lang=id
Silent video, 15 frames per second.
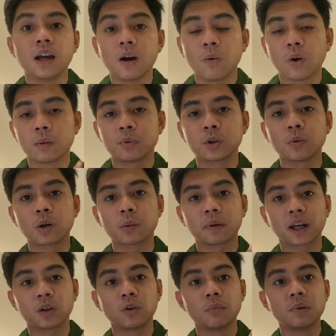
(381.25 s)
walaupun gue baru
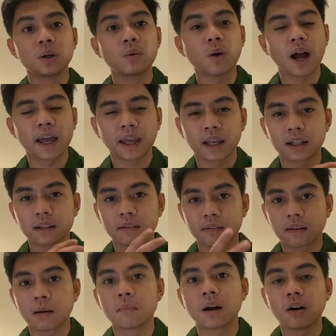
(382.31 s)
pakai dua minggu I can
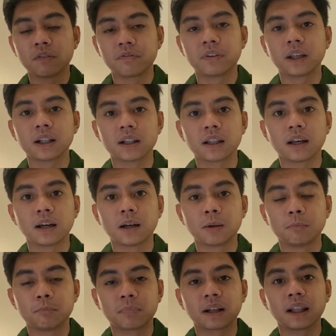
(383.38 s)
somehow feel
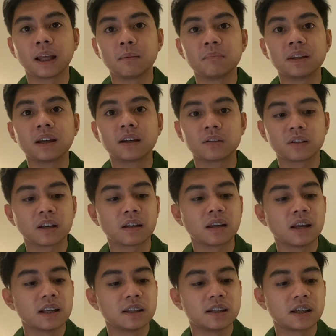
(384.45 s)
uh, gitu ya
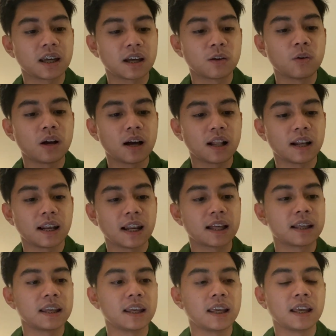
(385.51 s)
jadi kayak gue
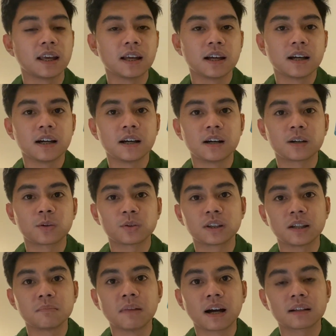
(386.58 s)
lagi uh,
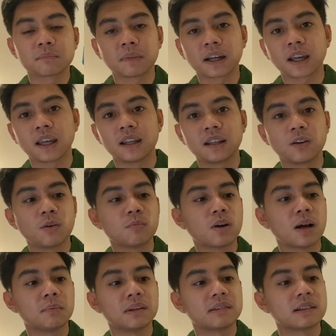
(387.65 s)
rutin banget pakai ini gue mau
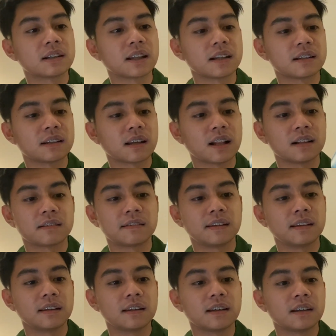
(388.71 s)
abisin and I'll
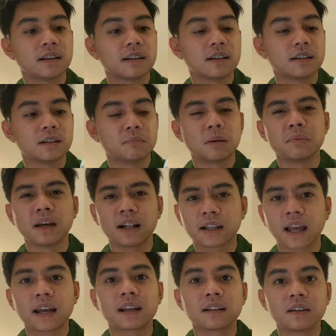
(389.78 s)
see Uh, maybe I'll,
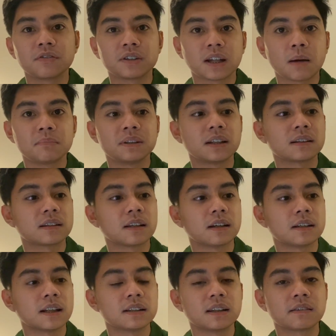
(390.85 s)
I can give an update
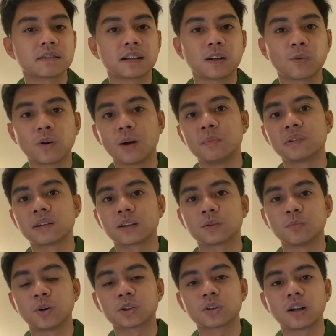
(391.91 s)
uh, nanti setelah gue habis satu
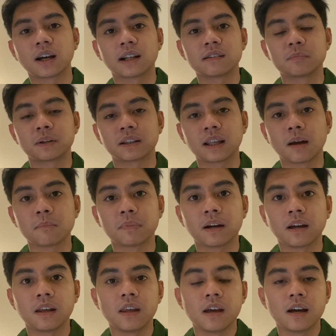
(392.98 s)
botol akan seperti
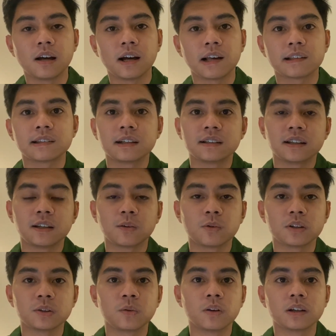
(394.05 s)
apa uh, hasilnya di
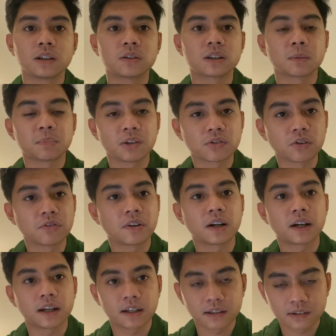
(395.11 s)
kulit gue gitu. Tapi so
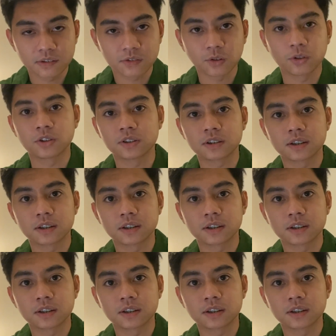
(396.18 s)
far so good.